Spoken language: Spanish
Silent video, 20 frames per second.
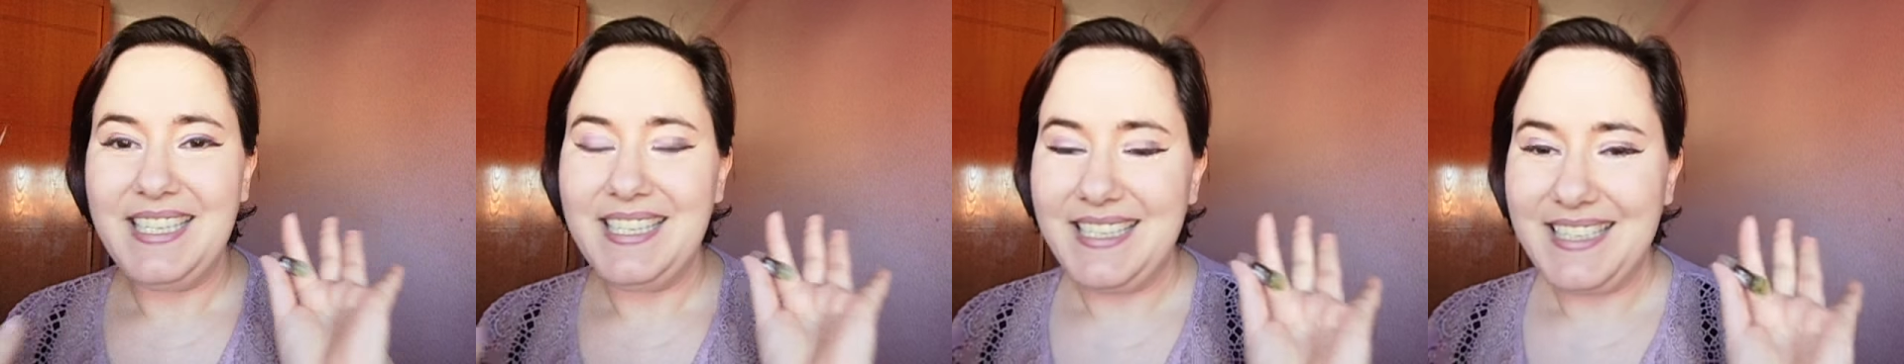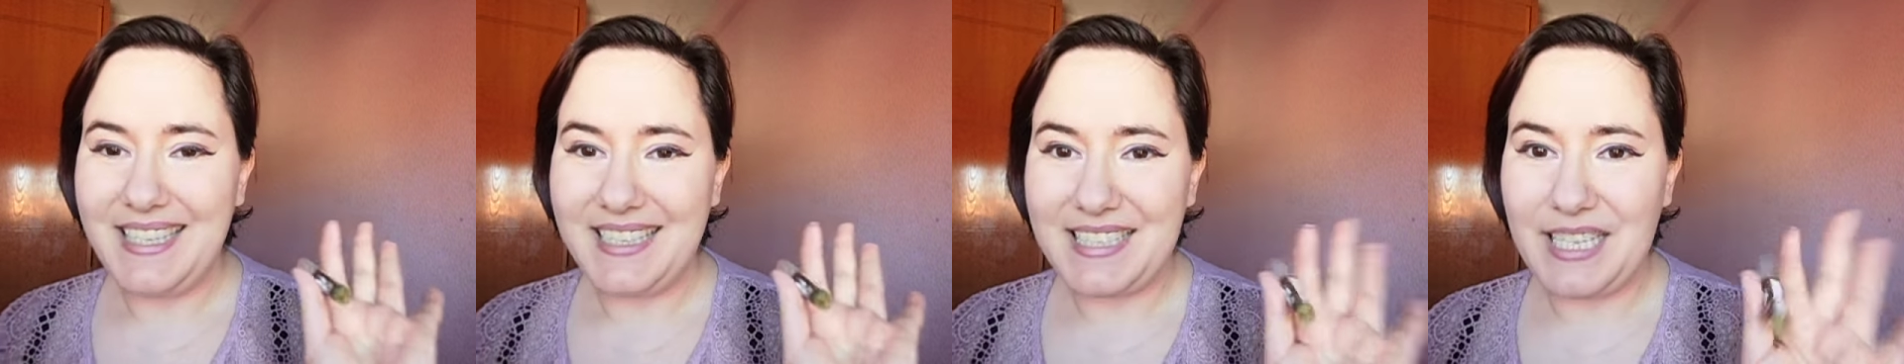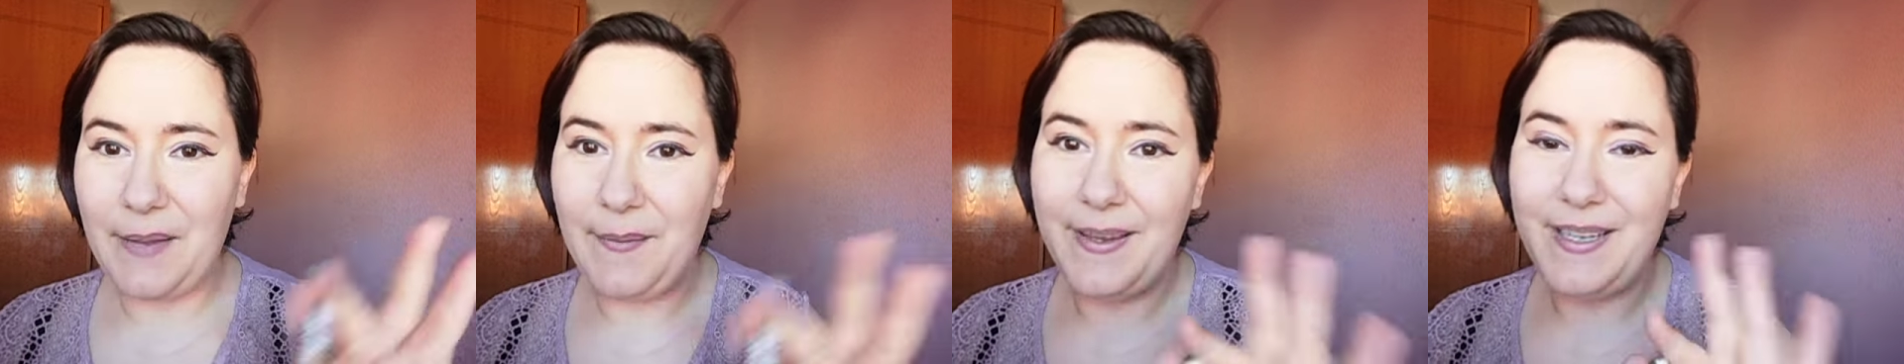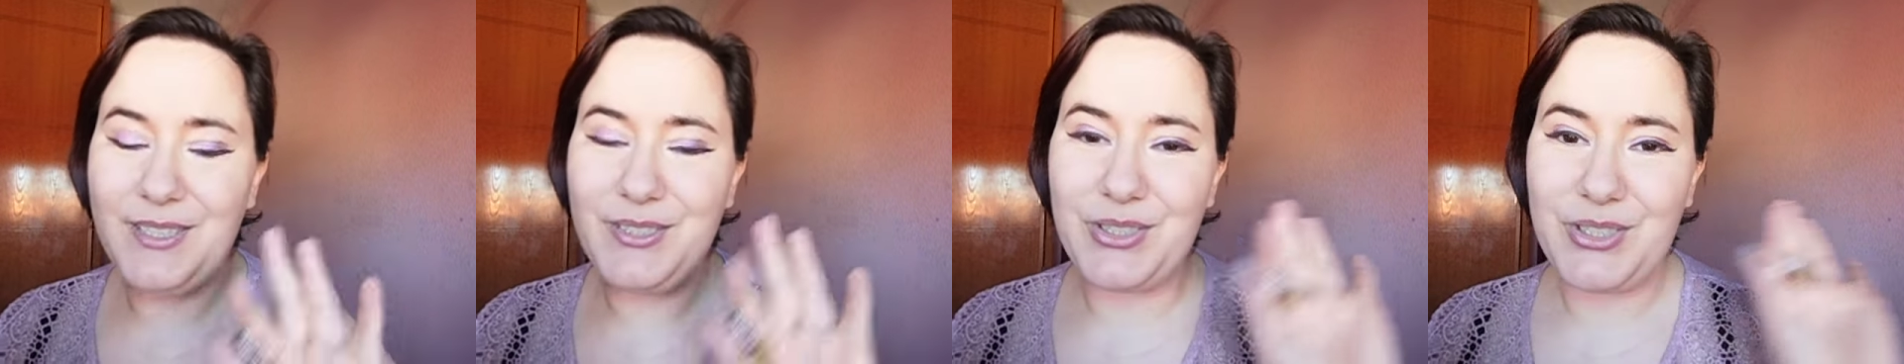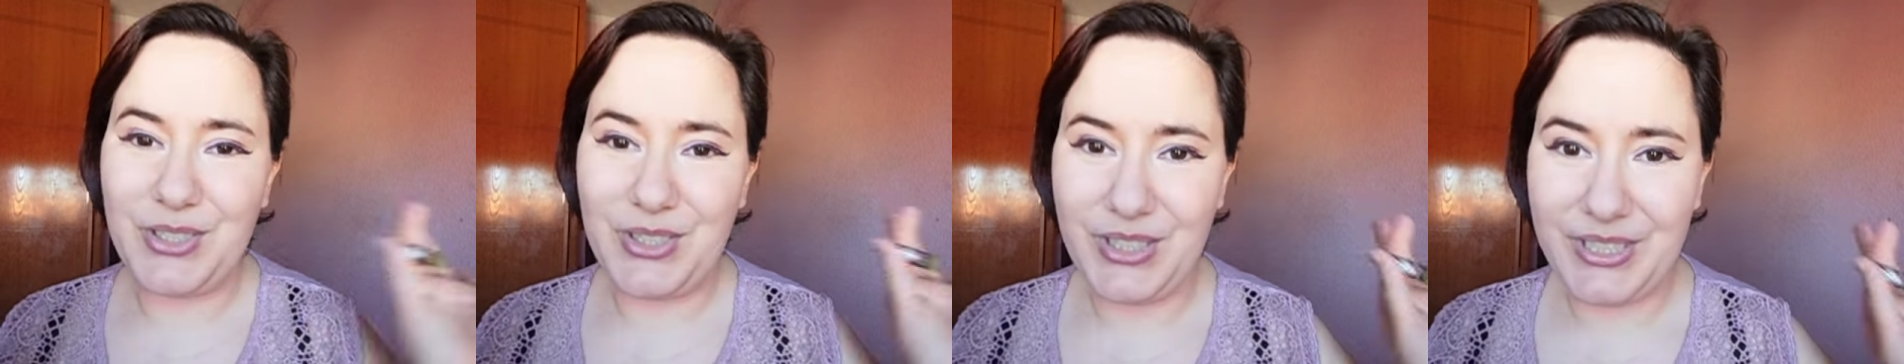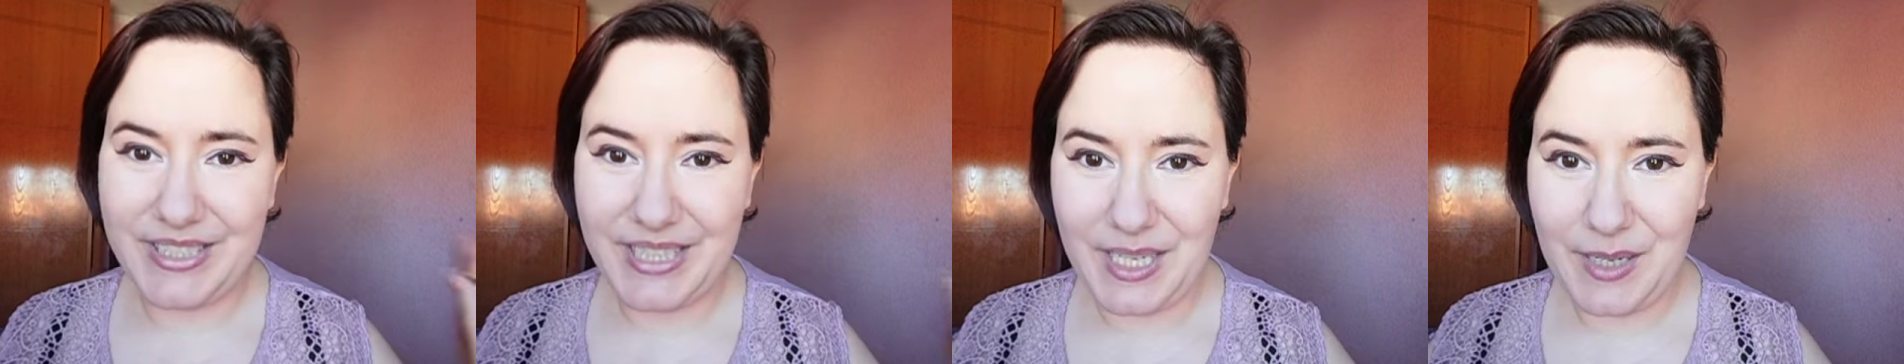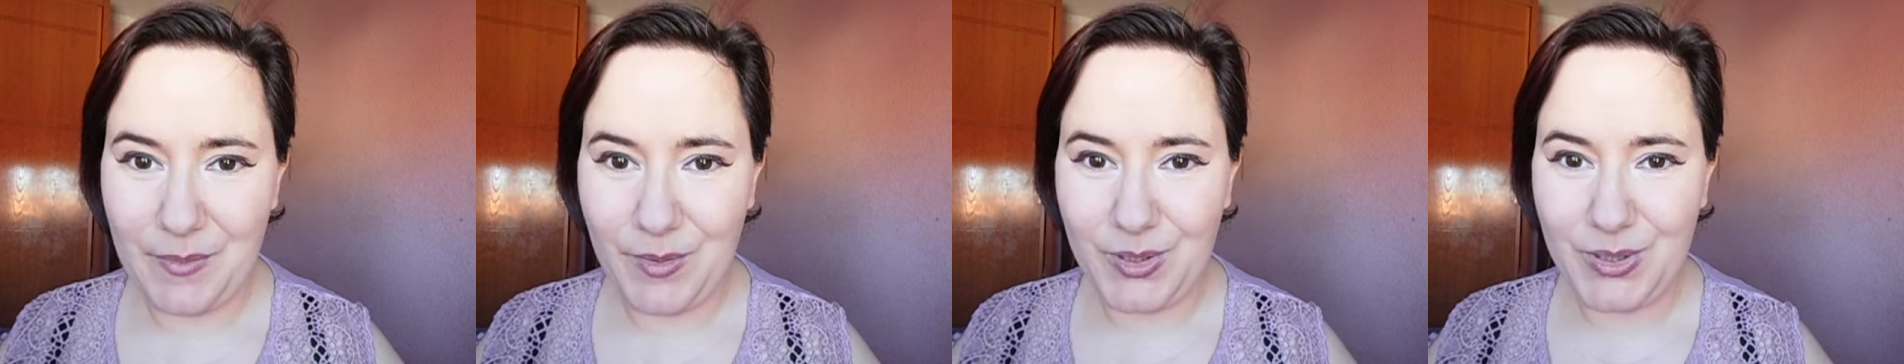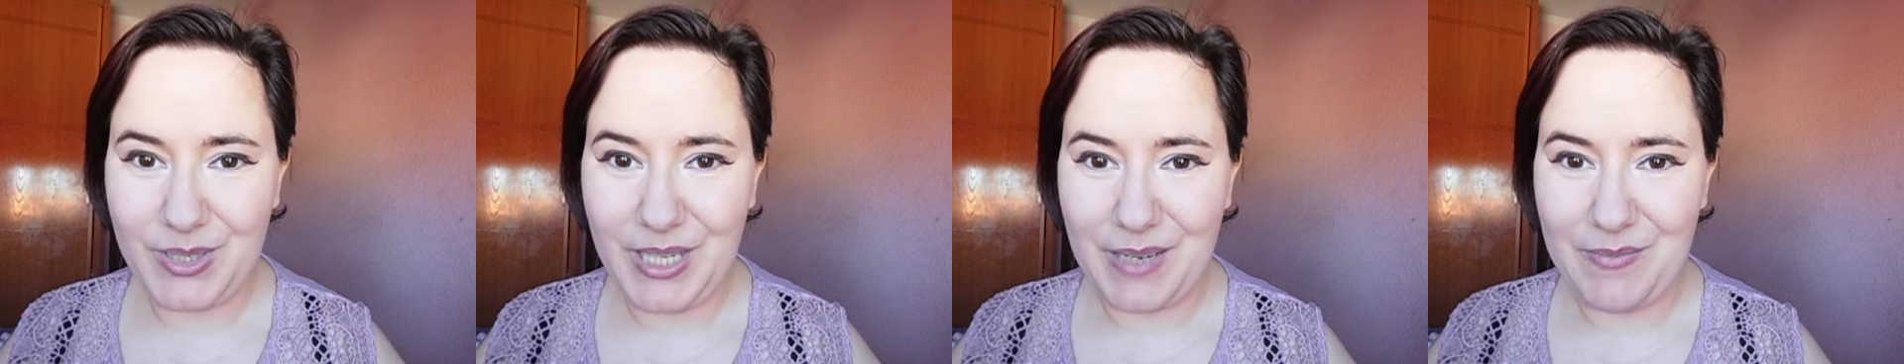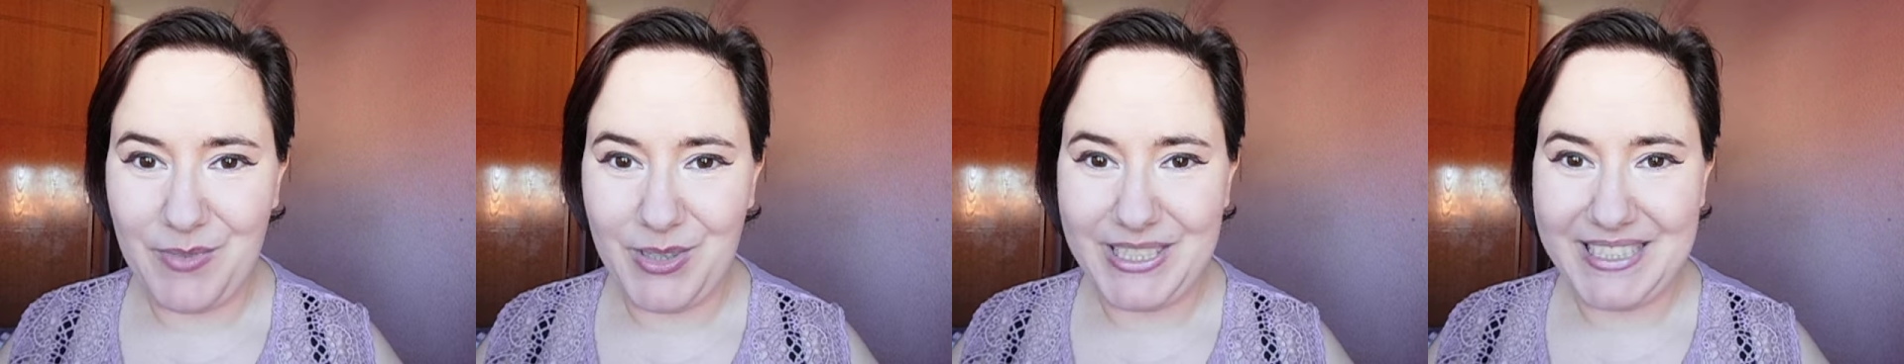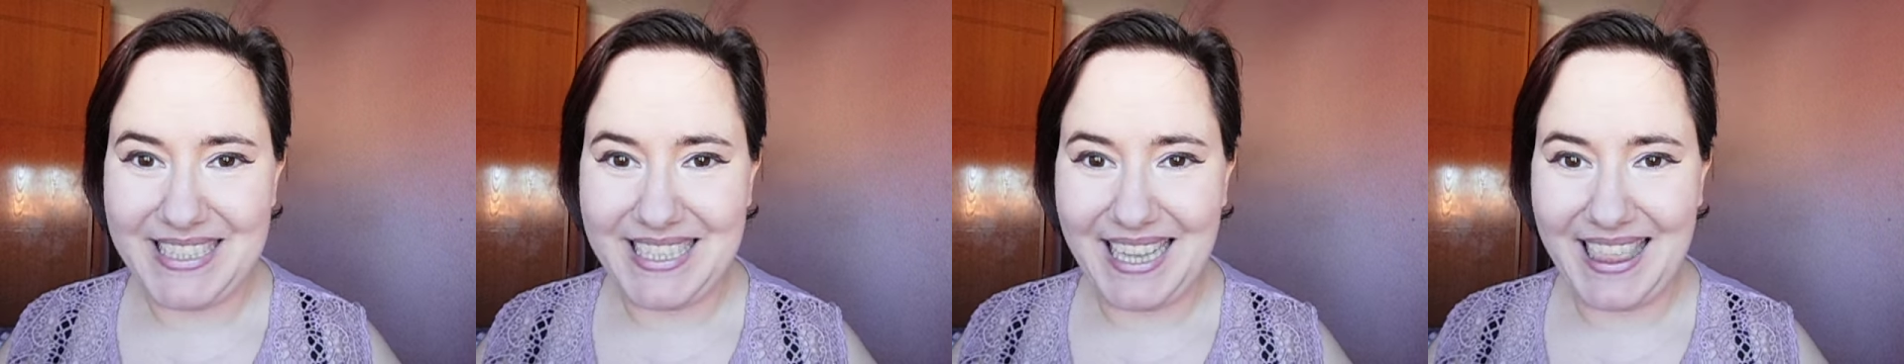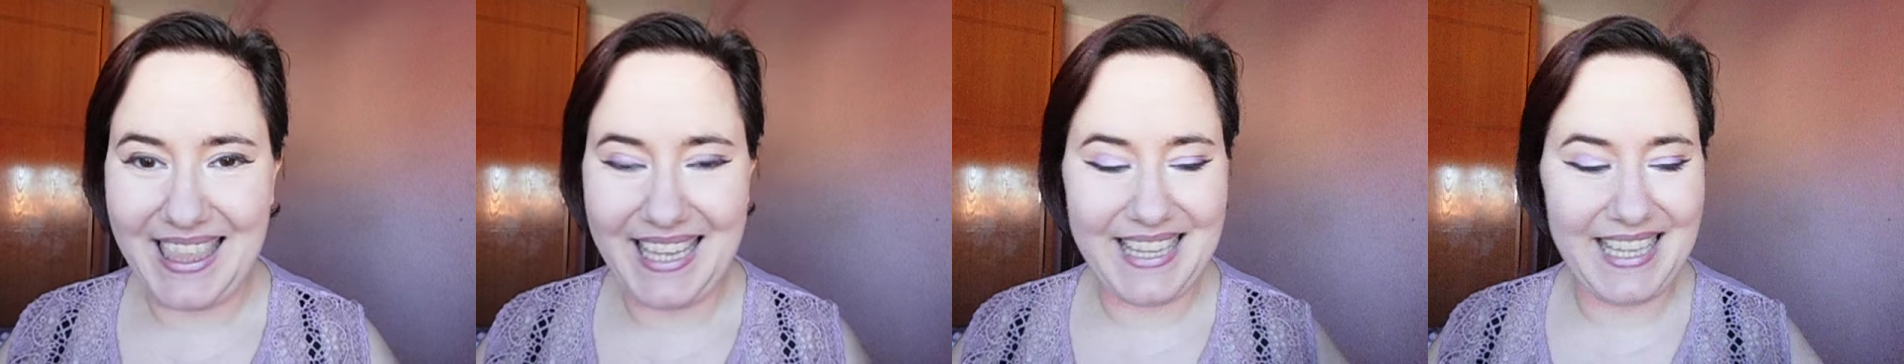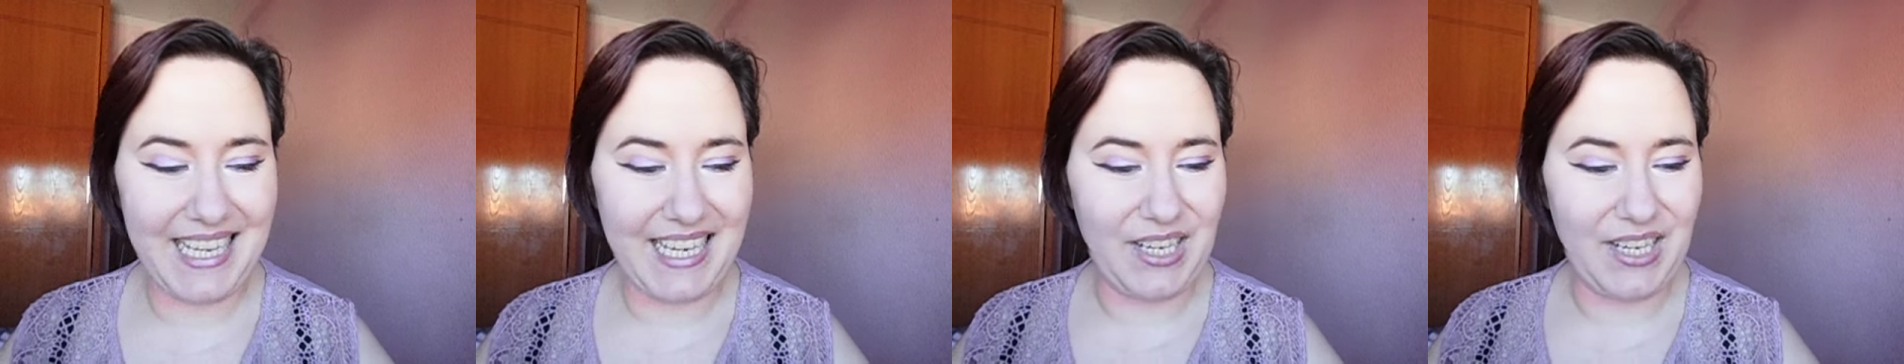Ya sabéis, nosotros tenemos una muestrecita